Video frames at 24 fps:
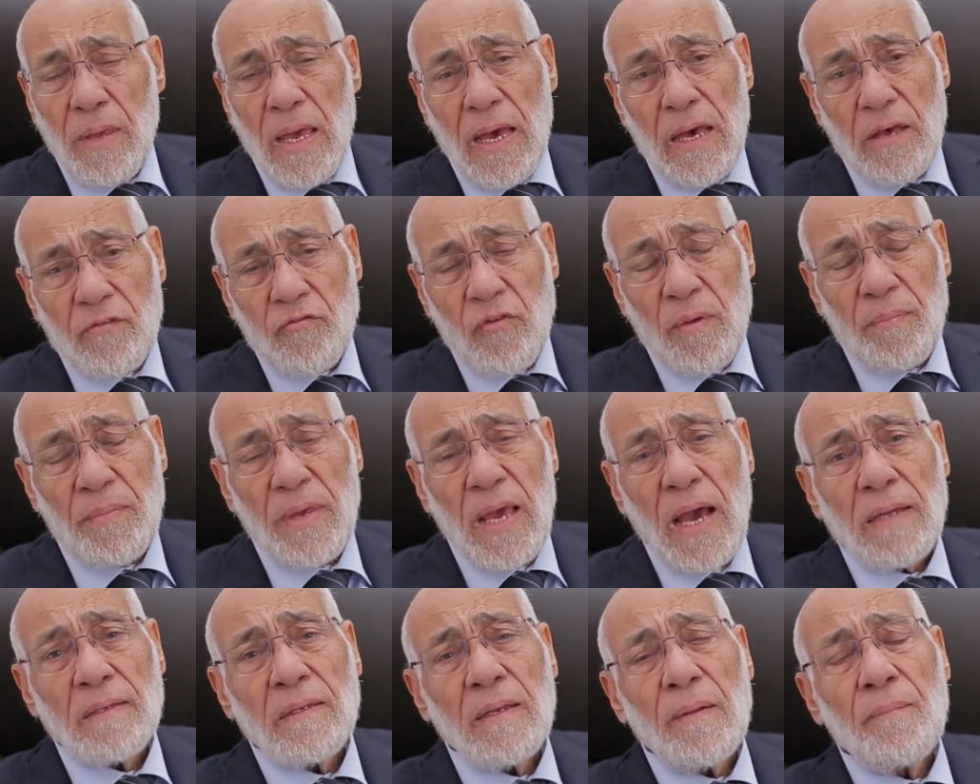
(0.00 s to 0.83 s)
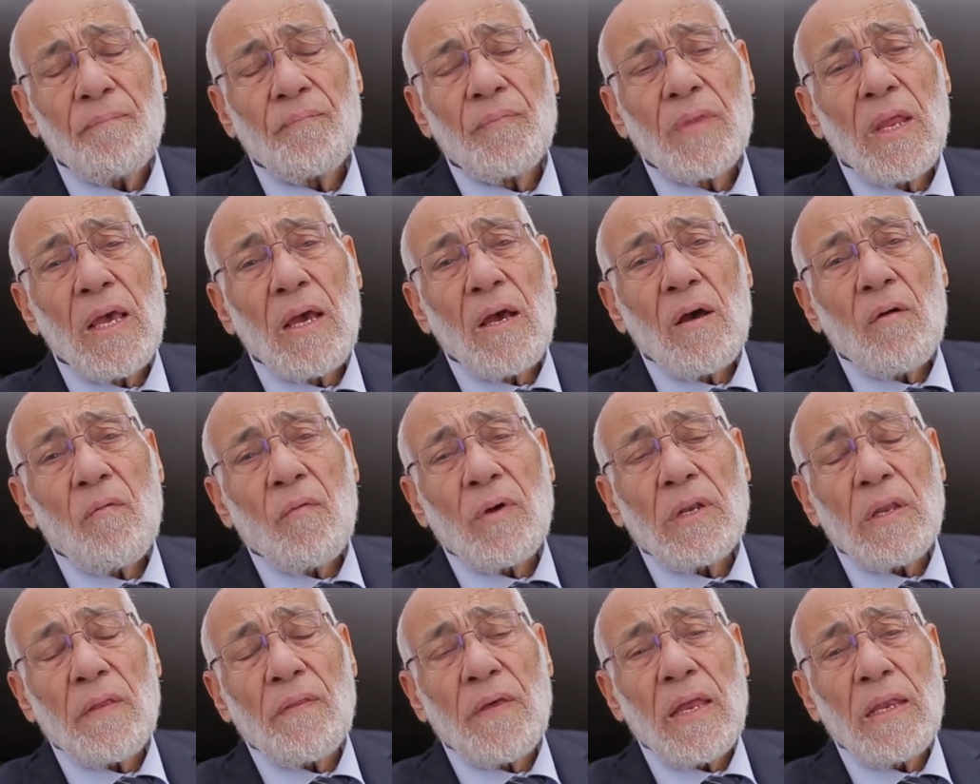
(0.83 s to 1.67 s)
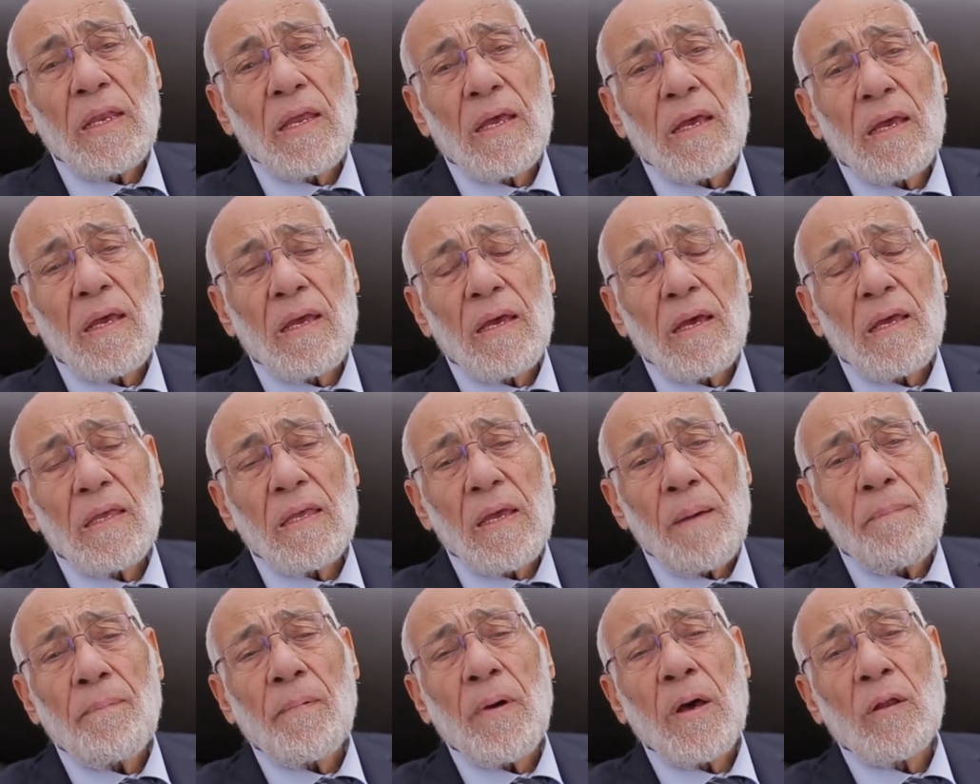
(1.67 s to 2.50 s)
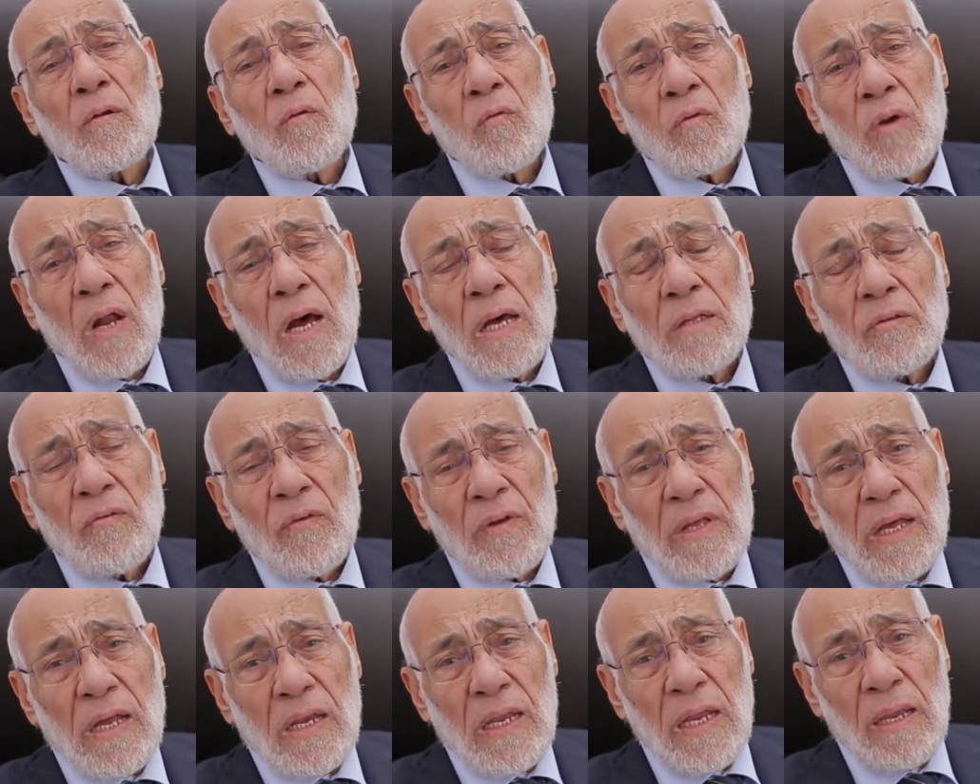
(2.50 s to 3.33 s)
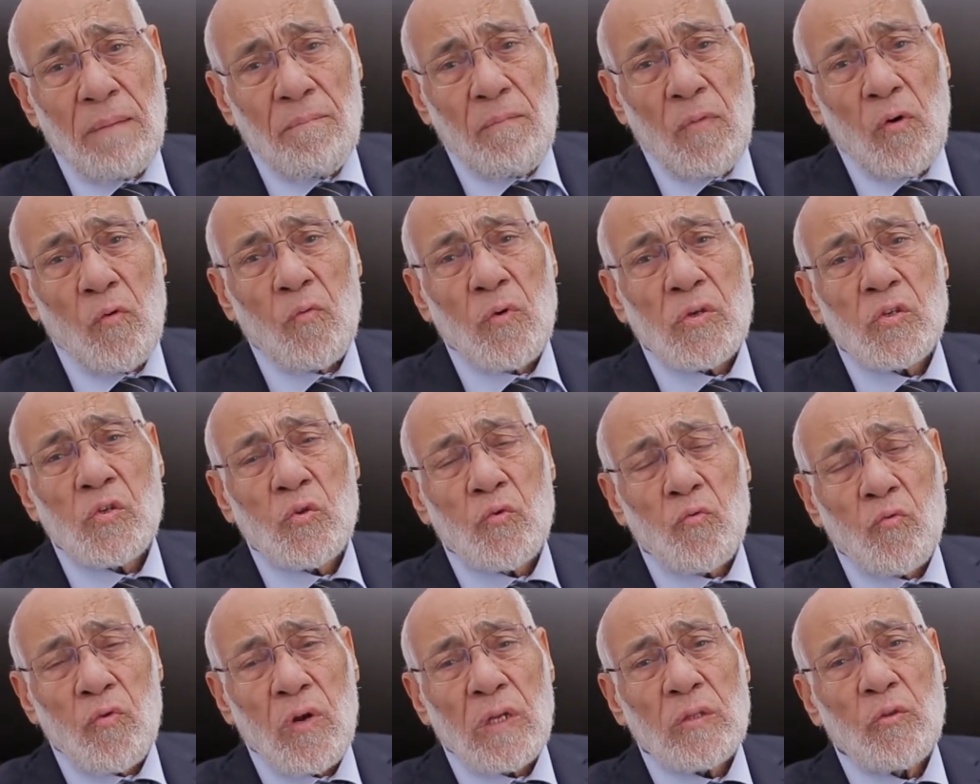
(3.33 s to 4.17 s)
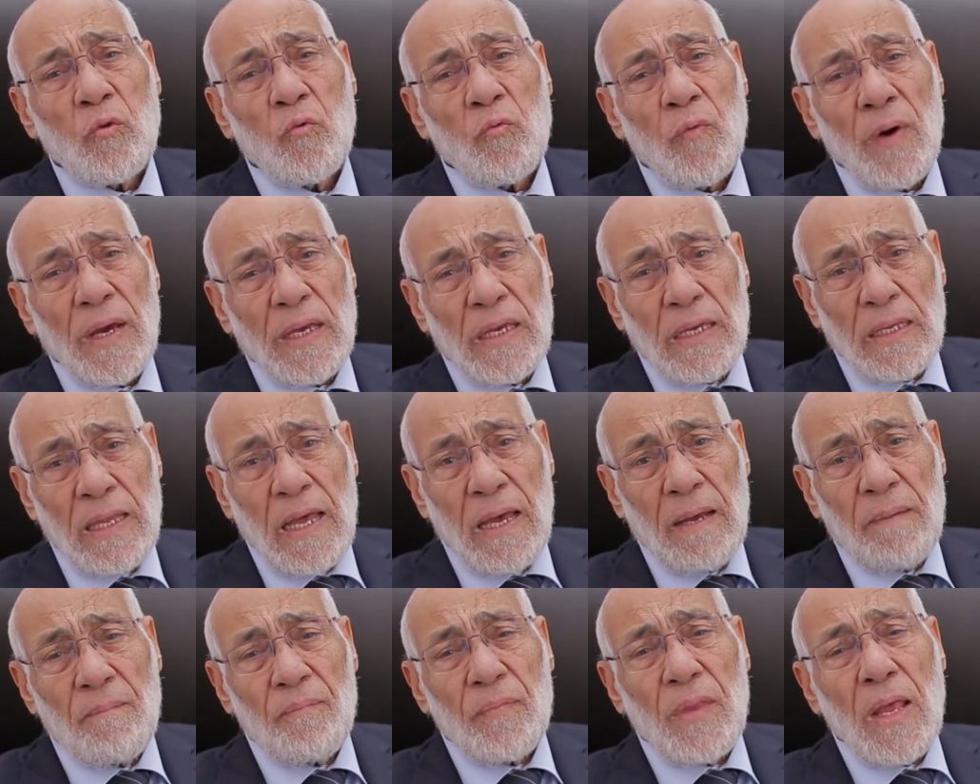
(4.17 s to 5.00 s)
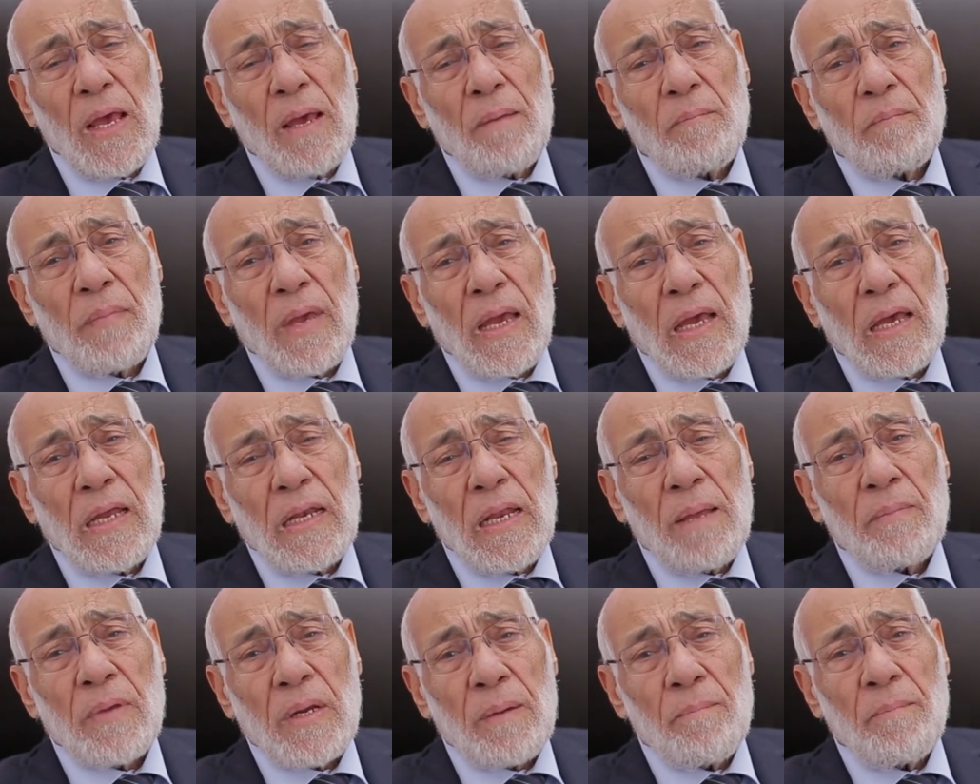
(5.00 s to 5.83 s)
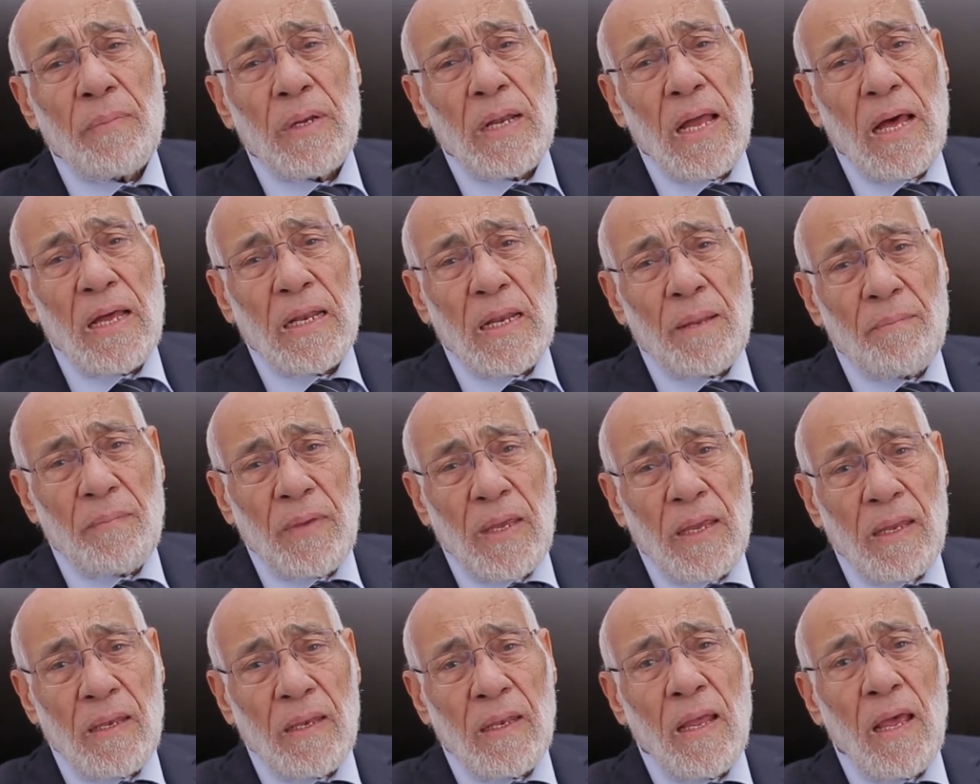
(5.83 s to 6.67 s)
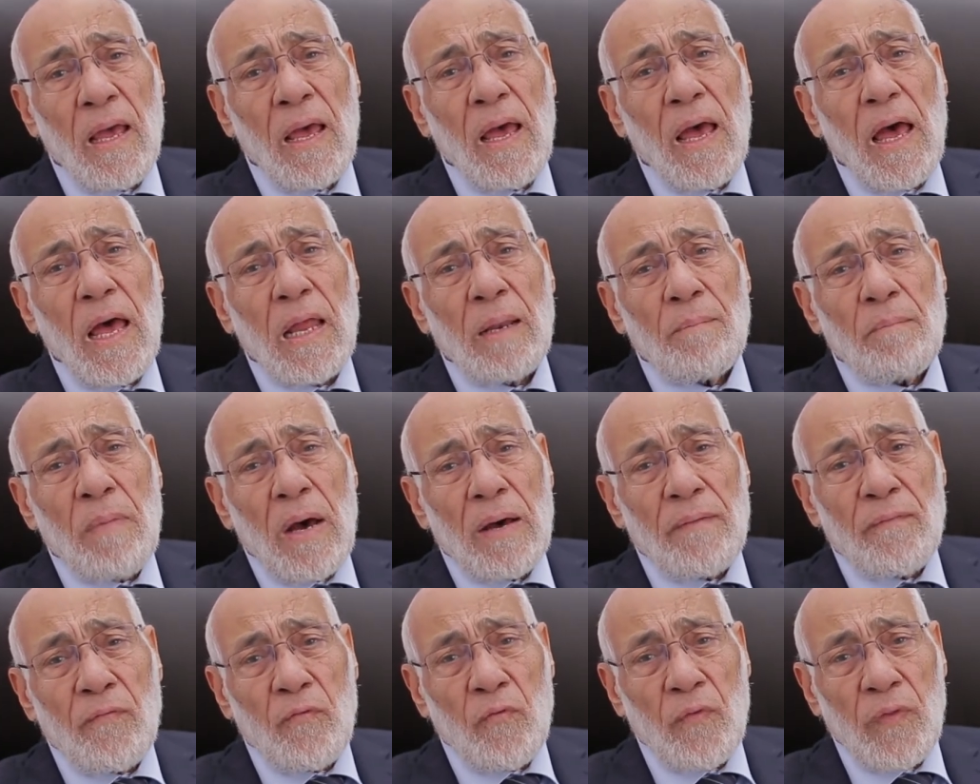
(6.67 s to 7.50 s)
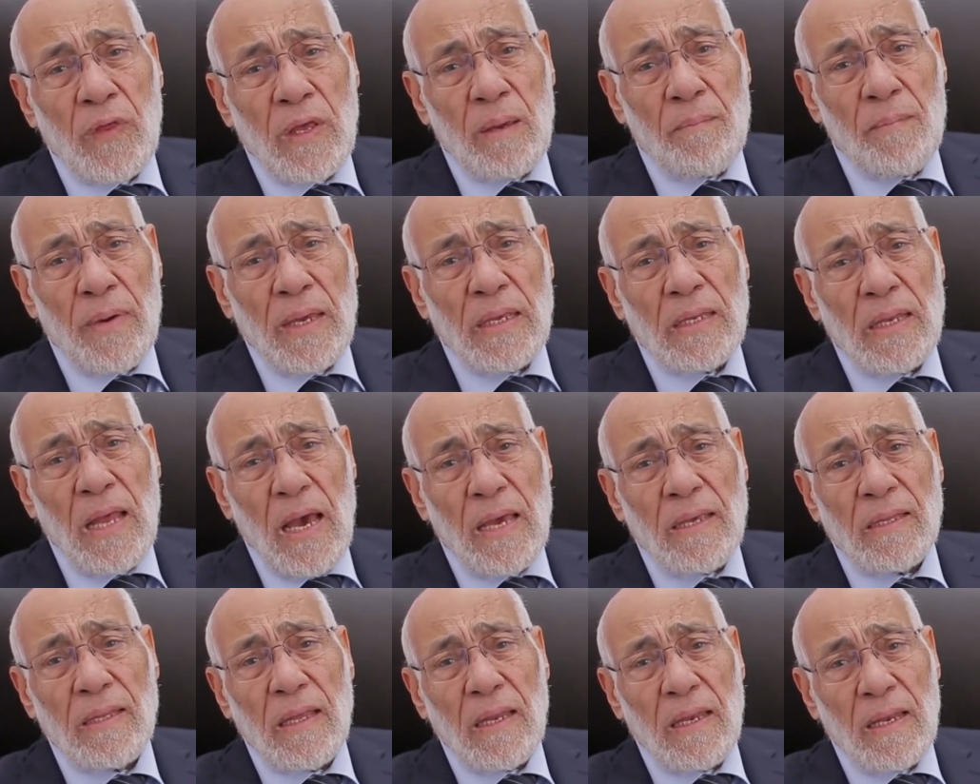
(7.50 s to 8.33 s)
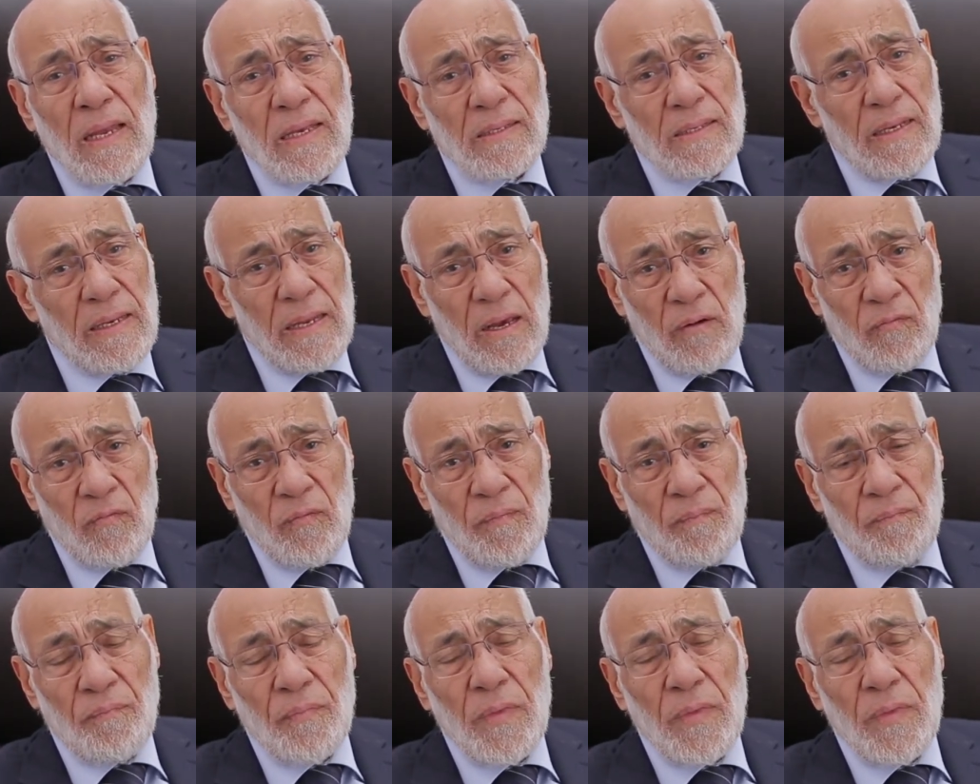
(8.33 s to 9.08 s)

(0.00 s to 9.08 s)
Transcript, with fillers: بها جميعا ولذلك يبقى القرآن الكريم هو الصورة الوحيدة من كلام رب العالمين المحفوظ بين أيدي الناس اليوم